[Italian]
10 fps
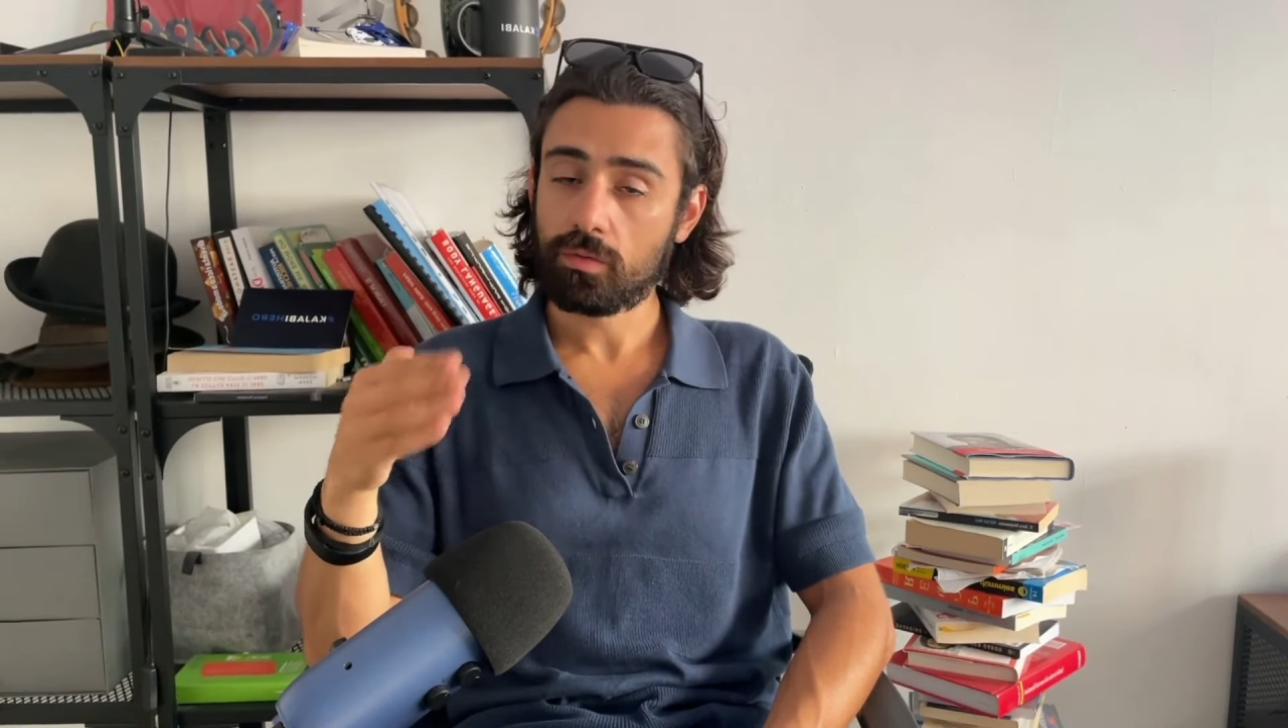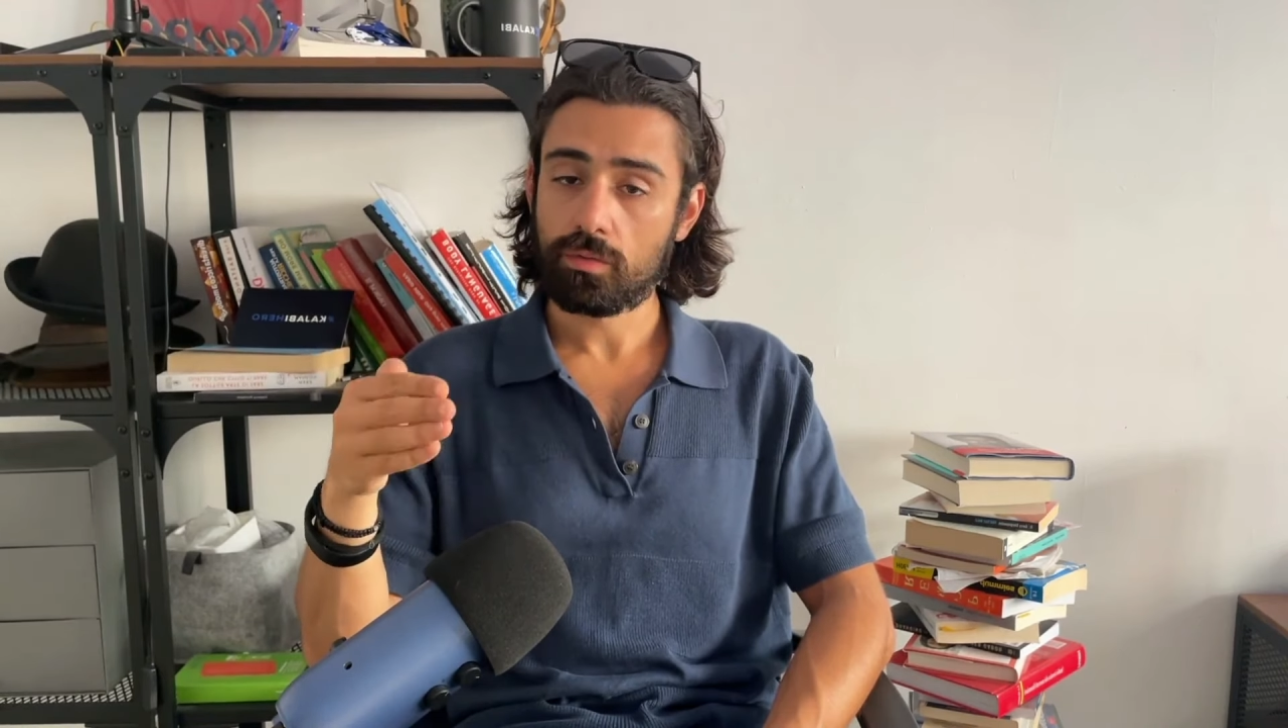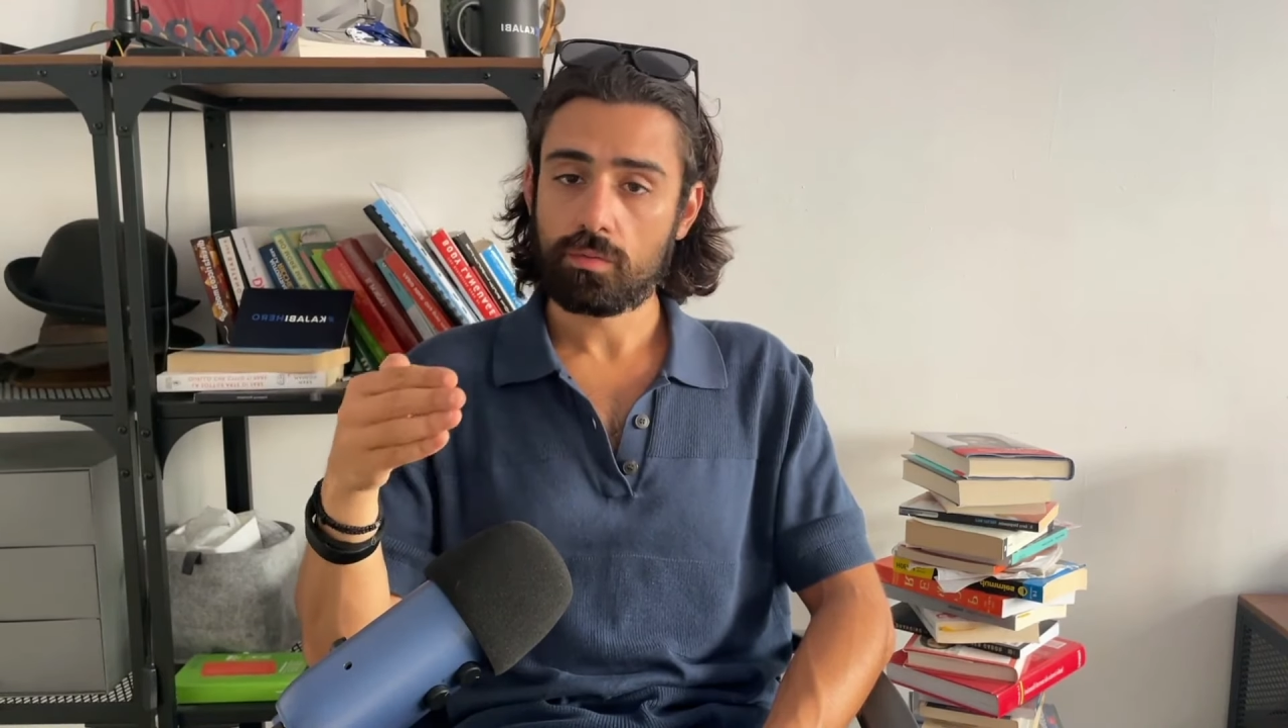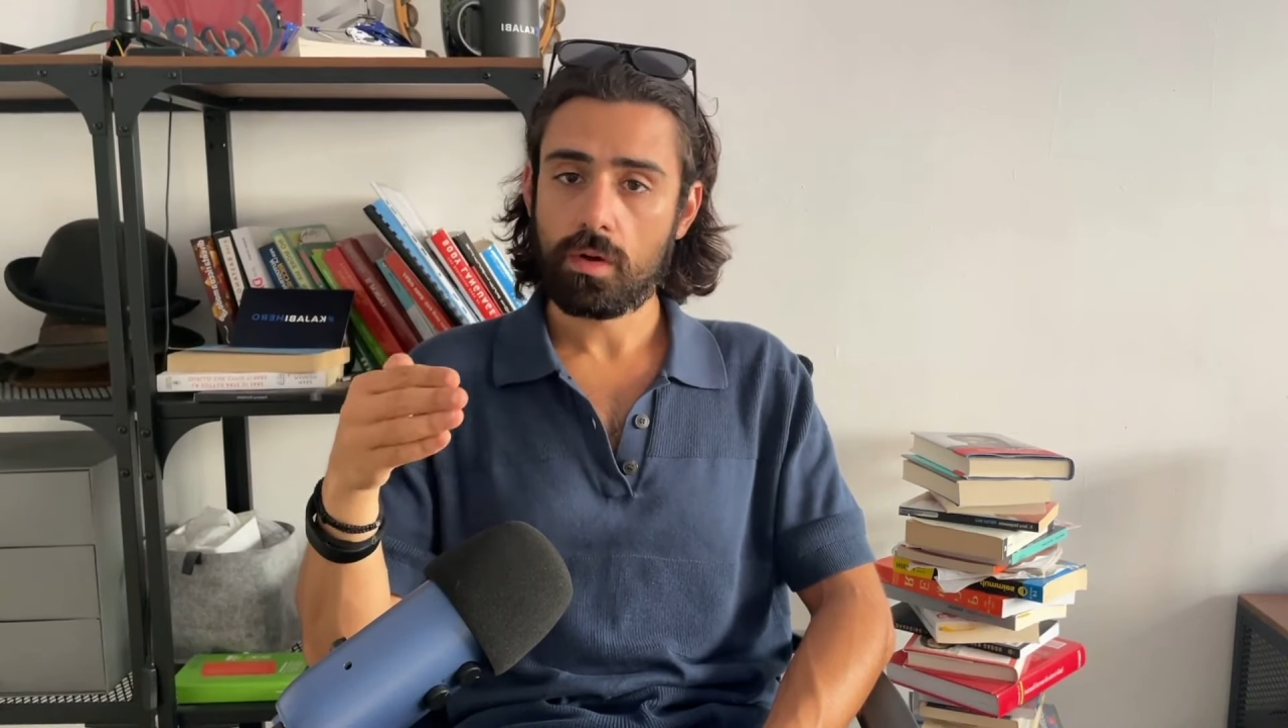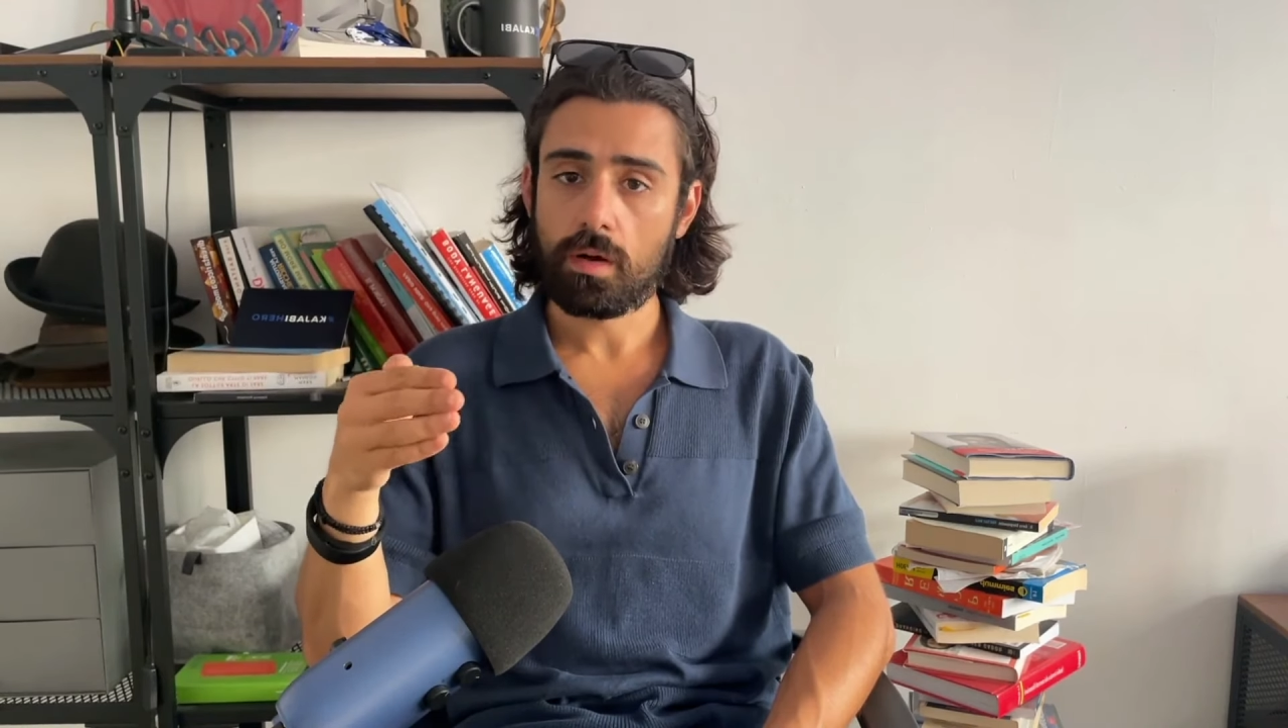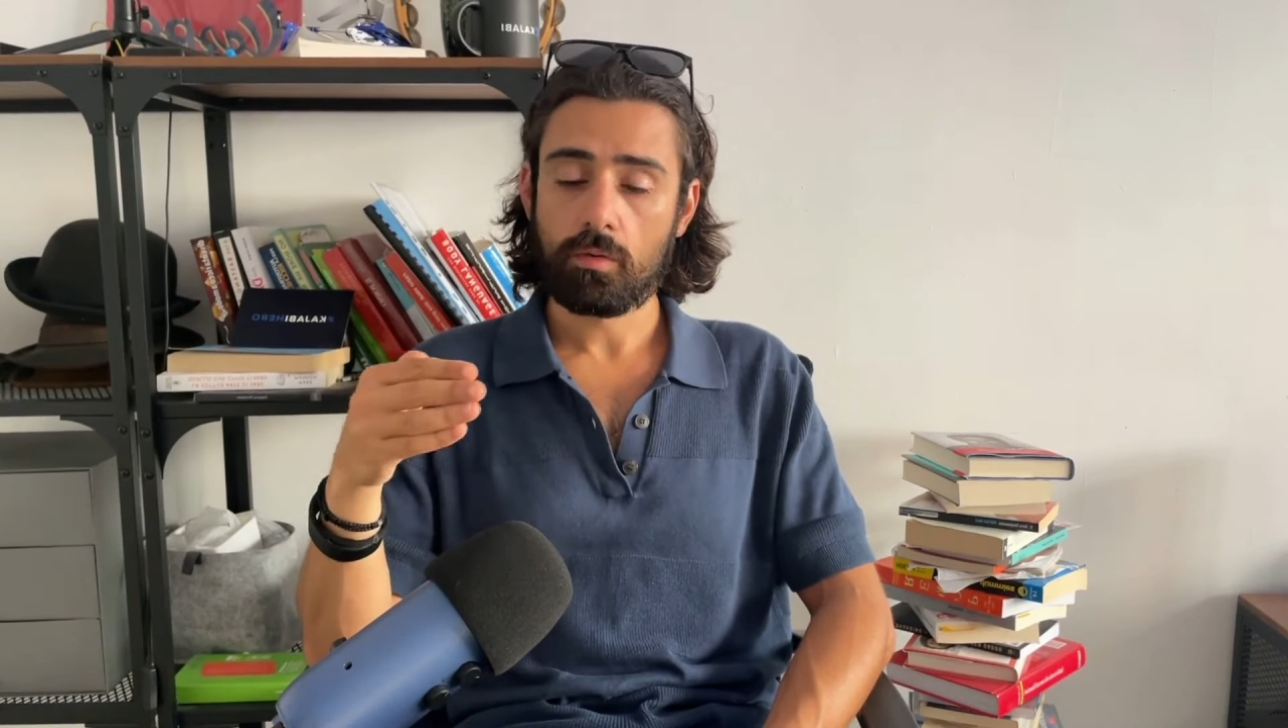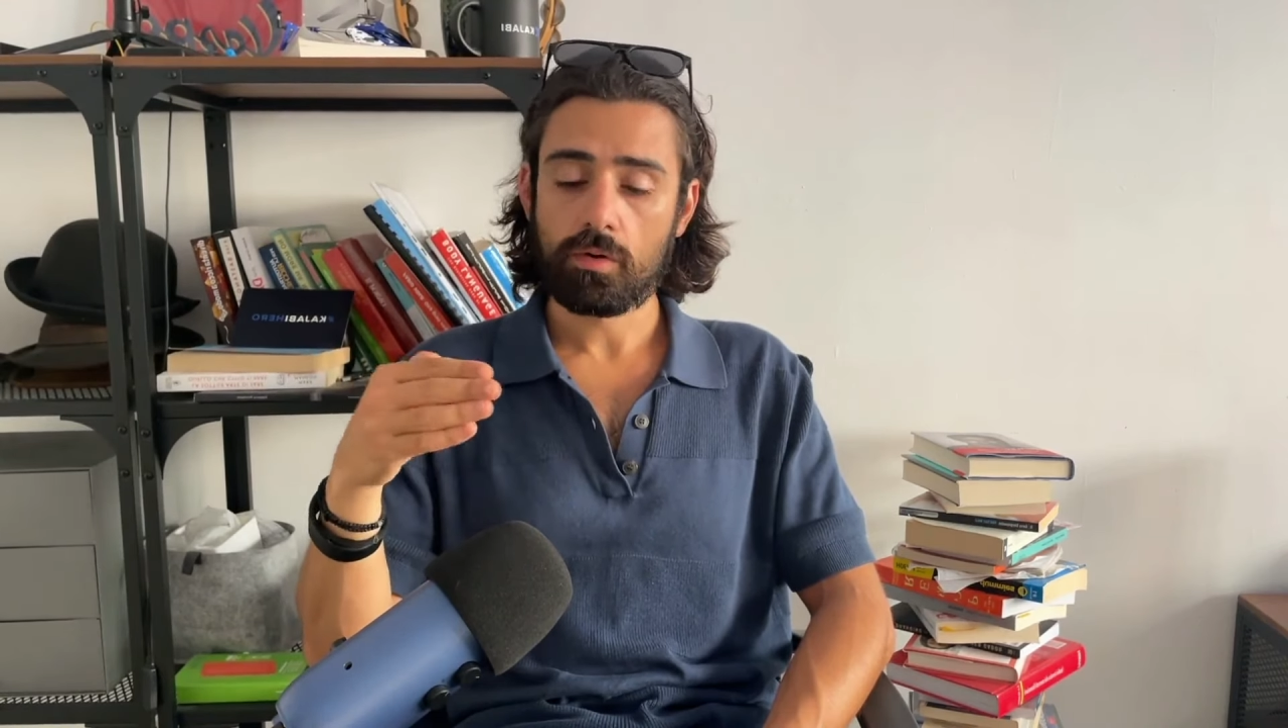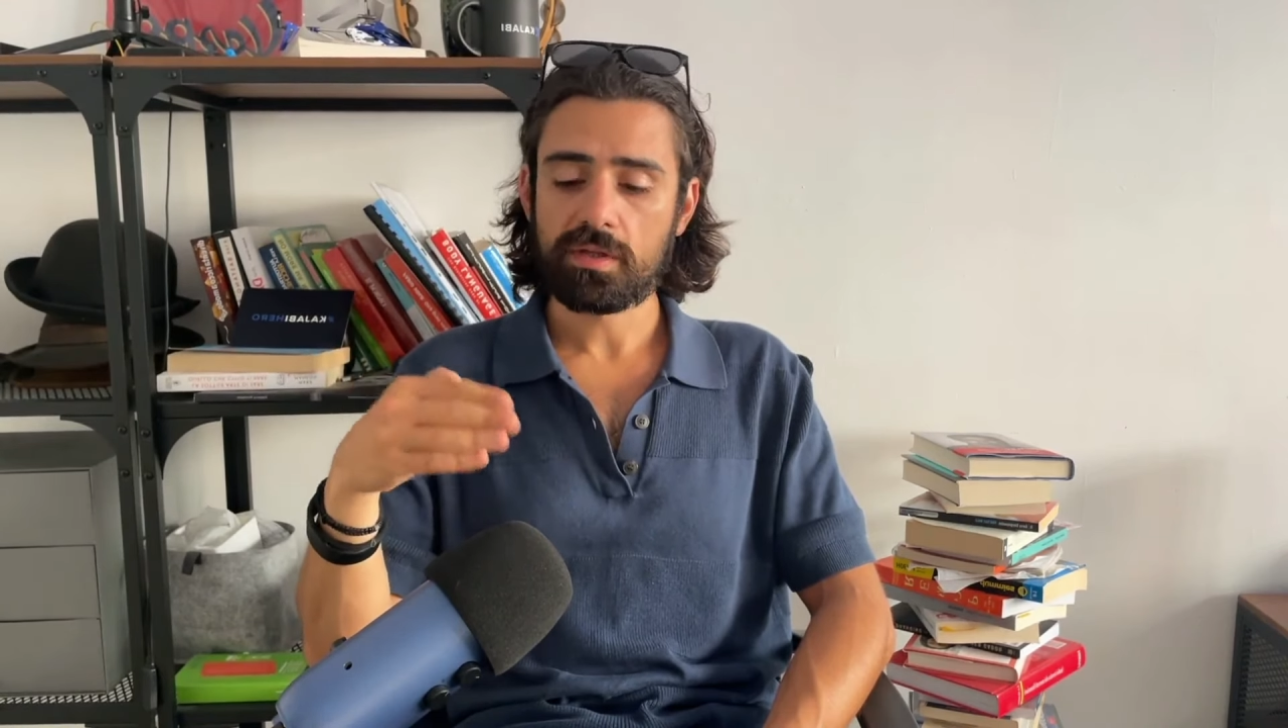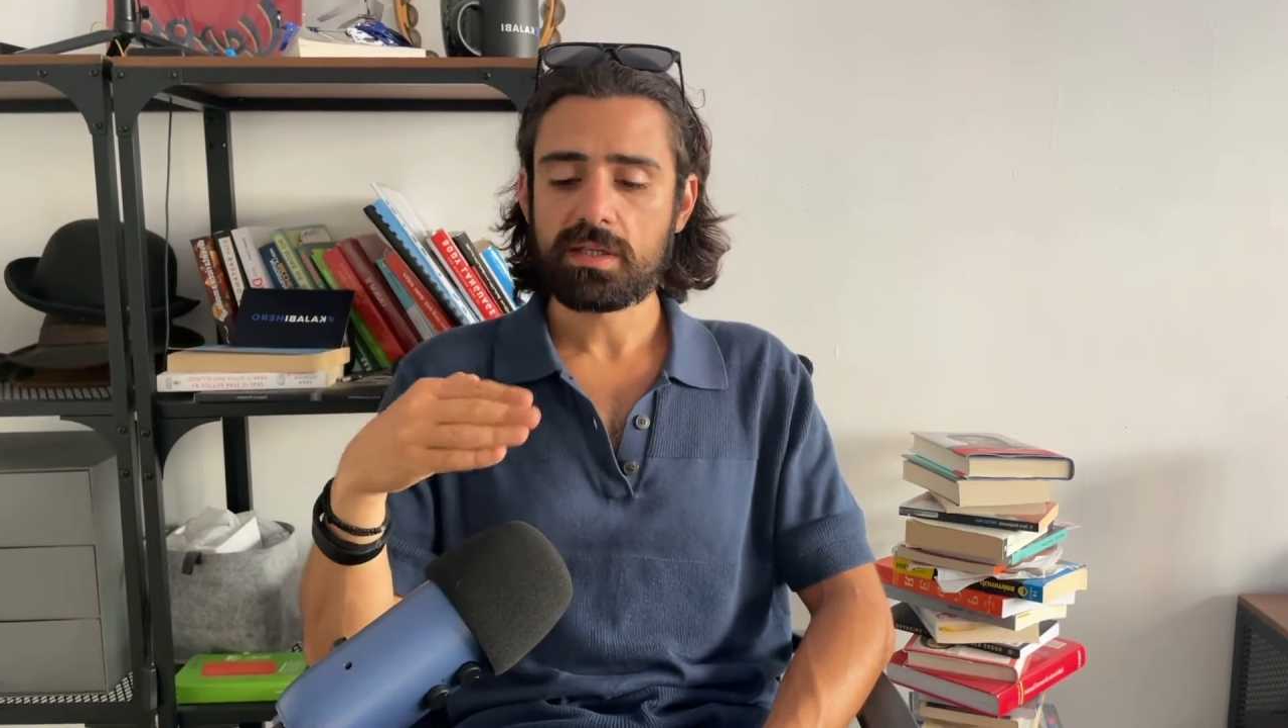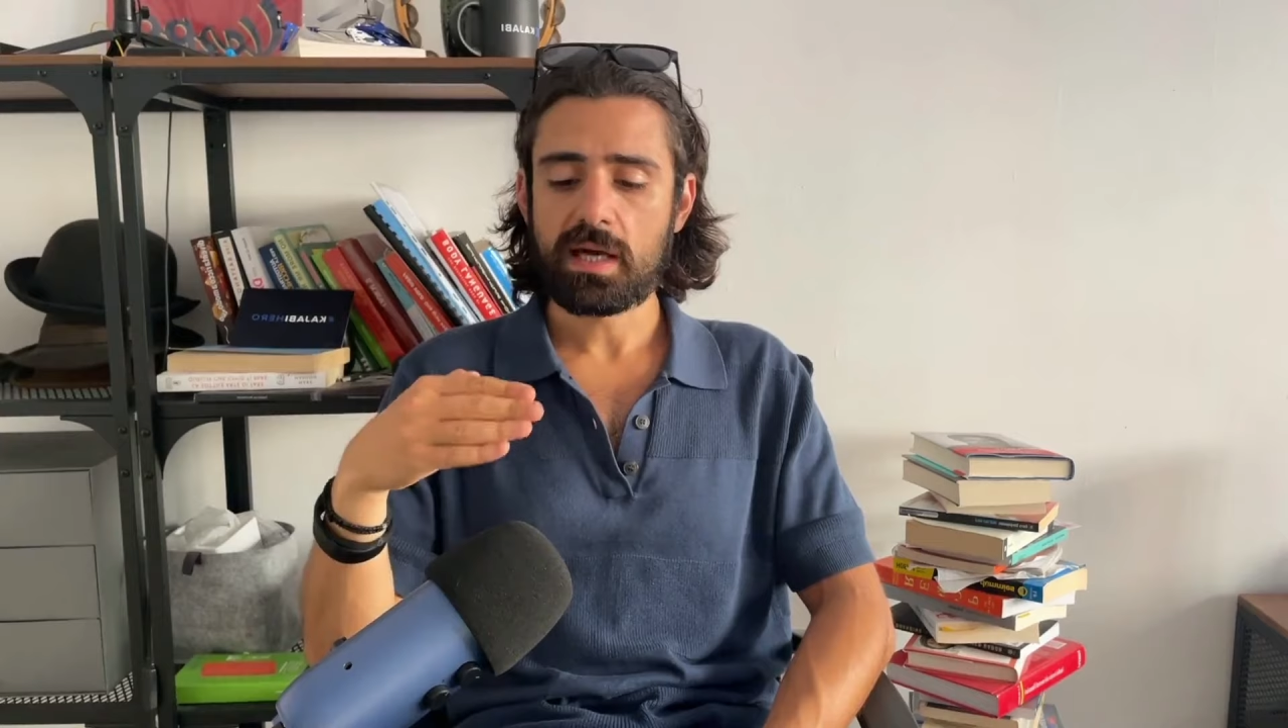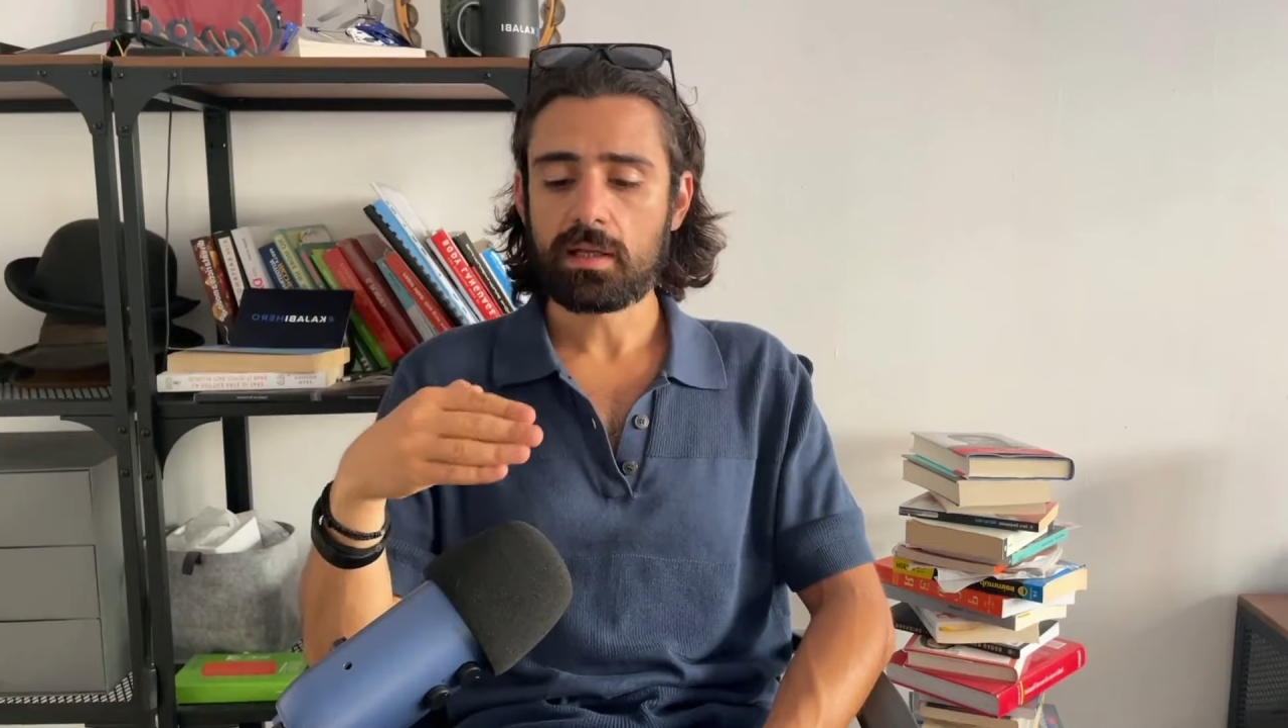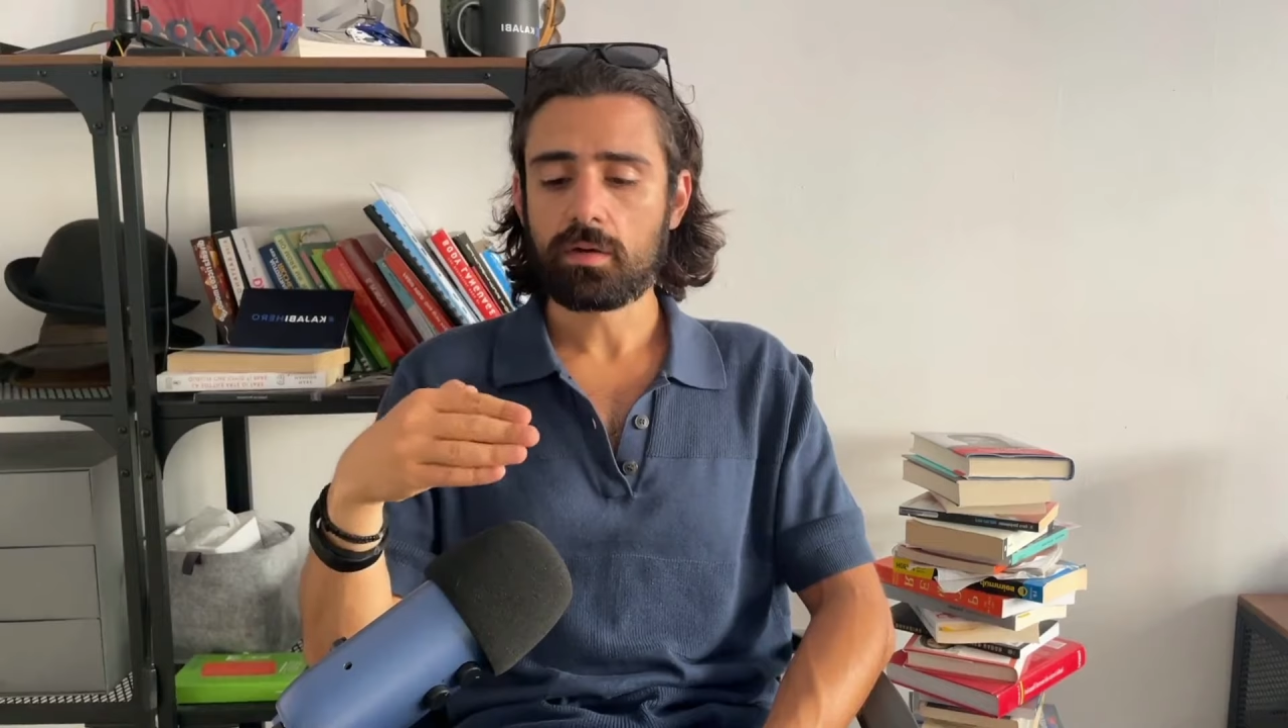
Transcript: con un uomo gli dai